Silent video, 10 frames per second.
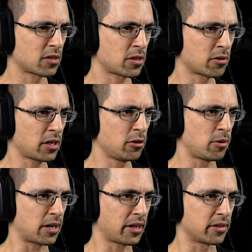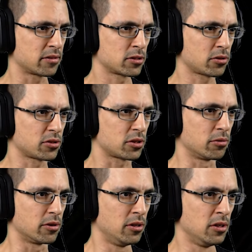Creo que ahí lo bajé, no estoy
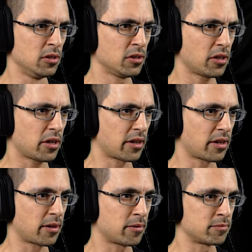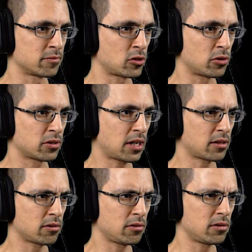seguro. Em,
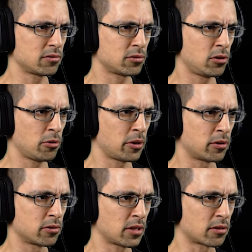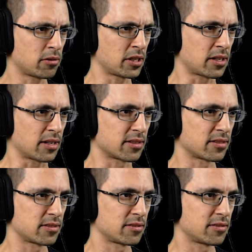contacto, no lo veo el contacto, ahí
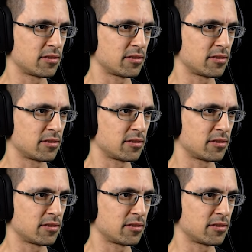atrás.